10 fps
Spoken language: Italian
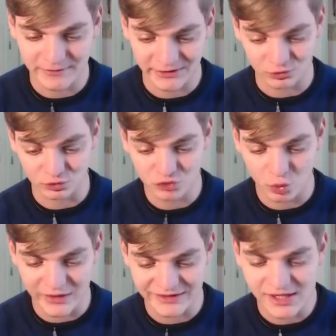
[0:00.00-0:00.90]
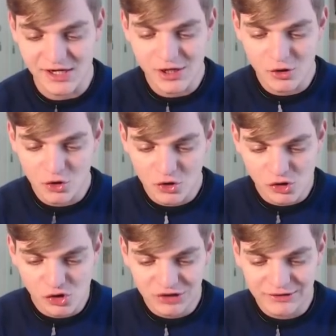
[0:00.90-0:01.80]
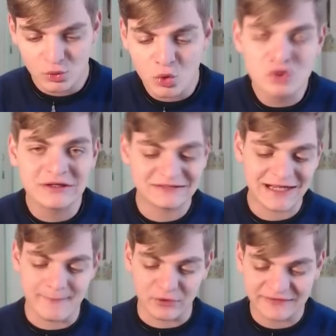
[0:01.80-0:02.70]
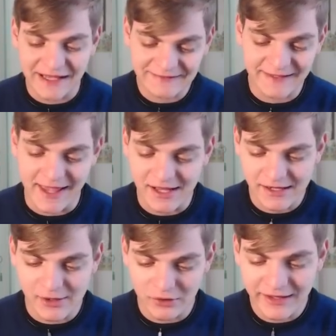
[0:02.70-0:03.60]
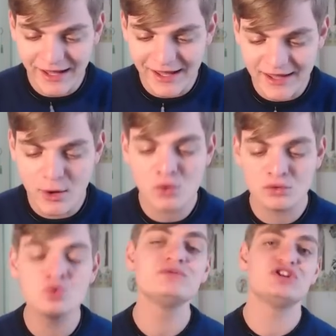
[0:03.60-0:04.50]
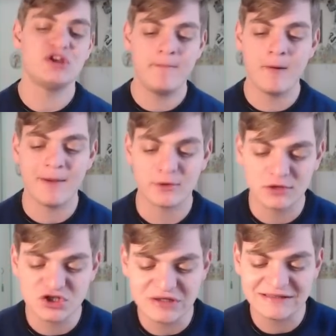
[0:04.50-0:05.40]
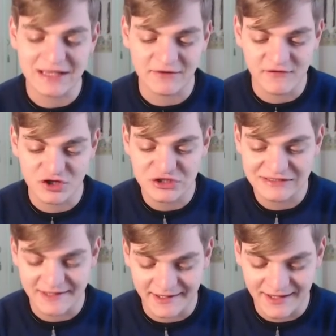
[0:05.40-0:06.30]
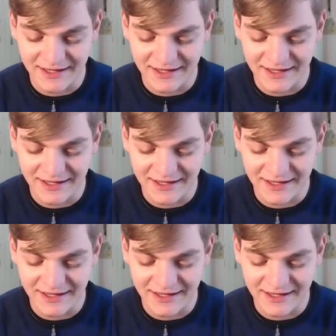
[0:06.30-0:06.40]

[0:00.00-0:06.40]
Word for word: soprattutto. Quindi un 3 moschettieri, ok, 11 bombaroli, ci sta alla fine, ci sta